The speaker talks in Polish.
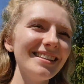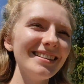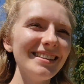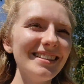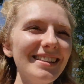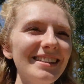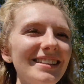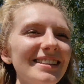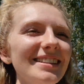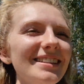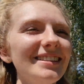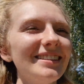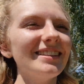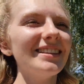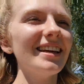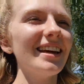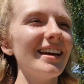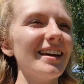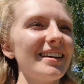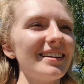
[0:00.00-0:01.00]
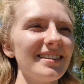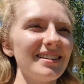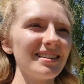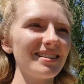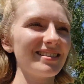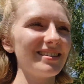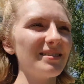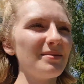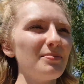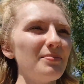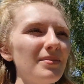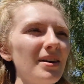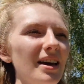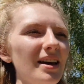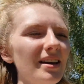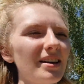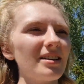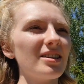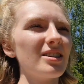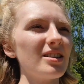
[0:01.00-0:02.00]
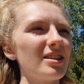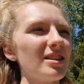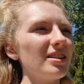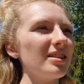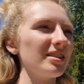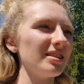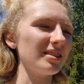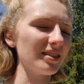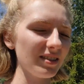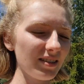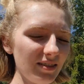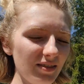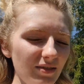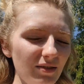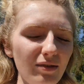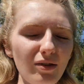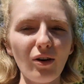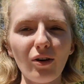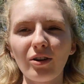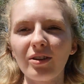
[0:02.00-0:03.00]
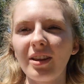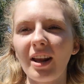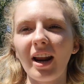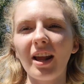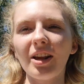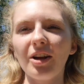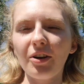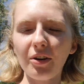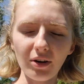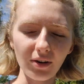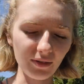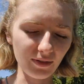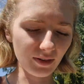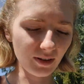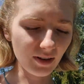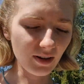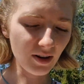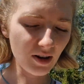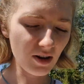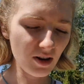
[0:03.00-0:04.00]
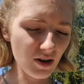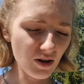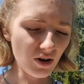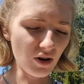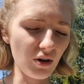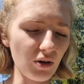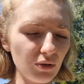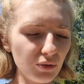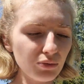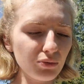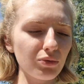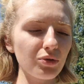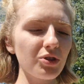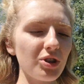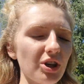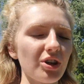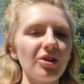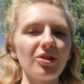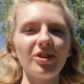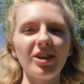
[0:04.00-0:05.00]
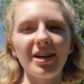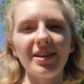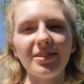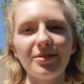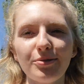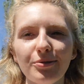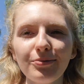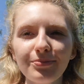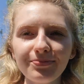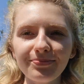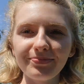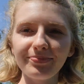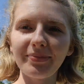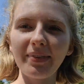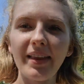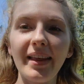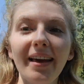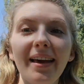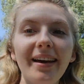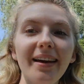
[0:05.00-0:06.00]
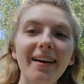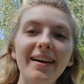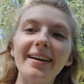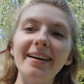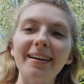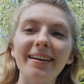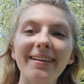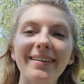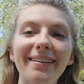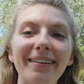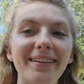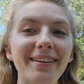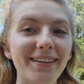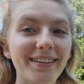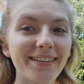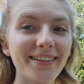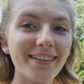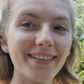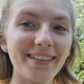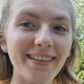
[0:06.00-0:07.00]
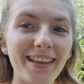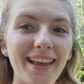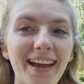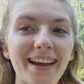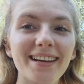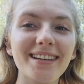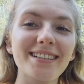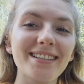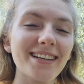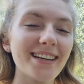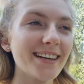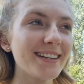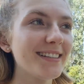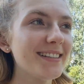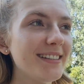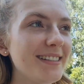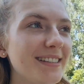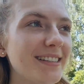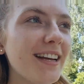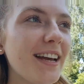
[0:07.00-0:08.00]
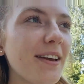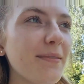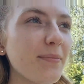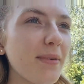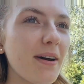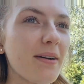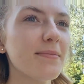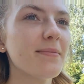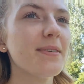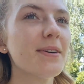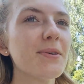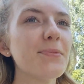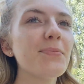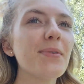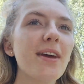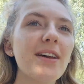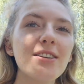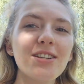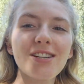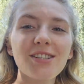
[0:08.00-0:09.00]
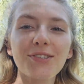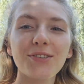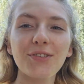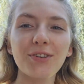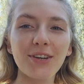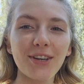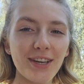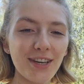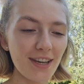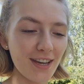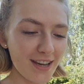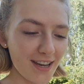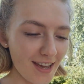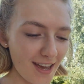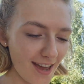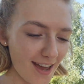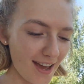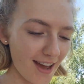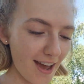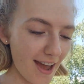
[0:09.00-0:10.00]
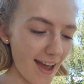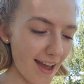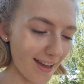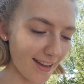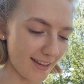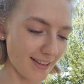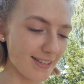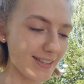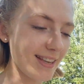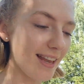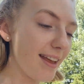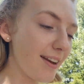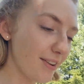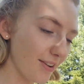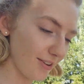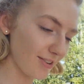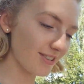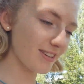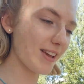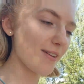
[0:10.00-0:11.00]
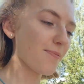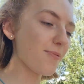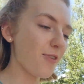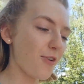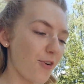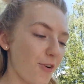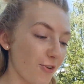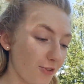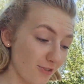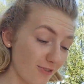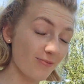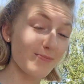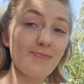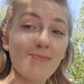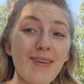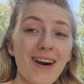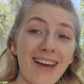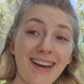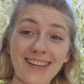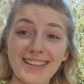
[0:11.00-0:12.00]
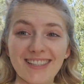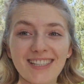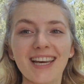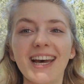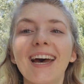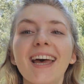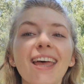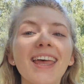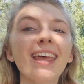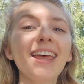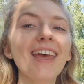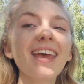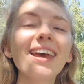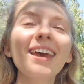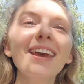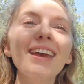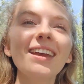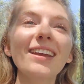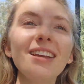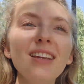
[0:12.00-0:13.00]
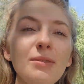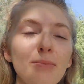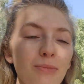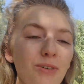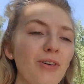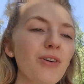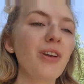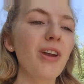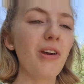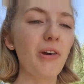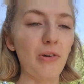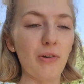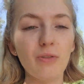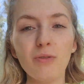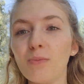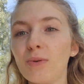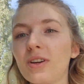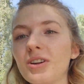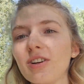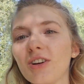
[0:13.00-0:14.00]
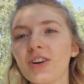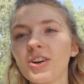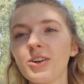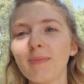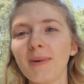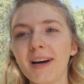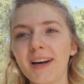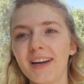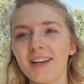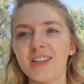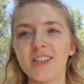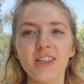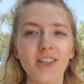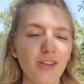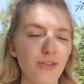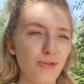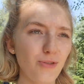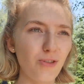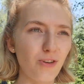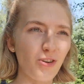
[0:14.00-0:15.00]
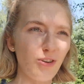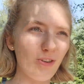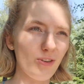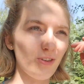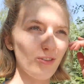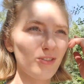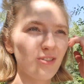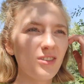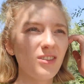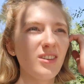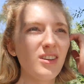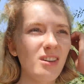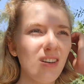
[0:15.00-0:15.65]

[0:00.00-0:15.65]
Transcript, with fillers: Dziś jest pierwszy vlog treningowy od dłuższego czasu. E, także dzisiaj mamy pierwsze skoki e, z Lariosem od marca i moje od 1 maja, czyli już od